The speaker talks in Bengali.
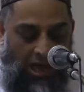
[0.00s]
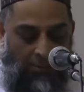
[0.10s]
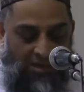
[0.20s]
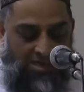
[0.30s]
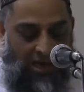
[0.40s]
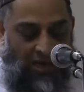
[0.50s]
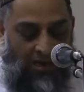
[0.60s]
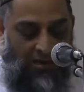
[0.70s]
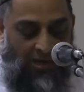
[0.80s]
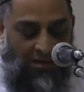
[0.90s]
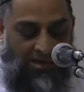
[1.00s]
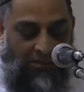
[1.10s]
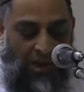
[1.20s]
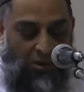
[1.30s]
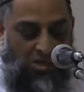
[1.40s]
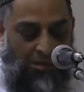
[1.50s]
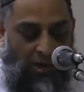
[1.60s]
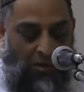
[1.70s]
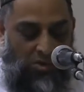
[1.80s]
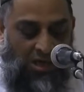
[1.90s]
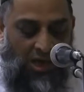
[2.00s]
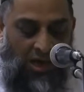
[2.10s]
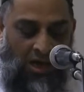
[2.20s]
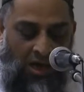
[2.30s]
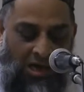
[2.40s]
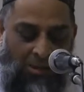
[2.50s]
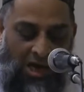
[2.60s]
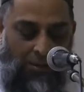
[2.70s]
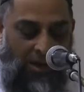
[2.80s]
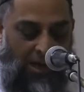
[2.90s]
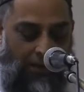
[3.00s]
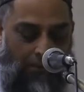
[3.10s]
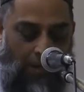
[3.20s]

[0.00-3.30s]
আমি চাই না দেখতে মানুষে মানুষে হানাহানি মারামারি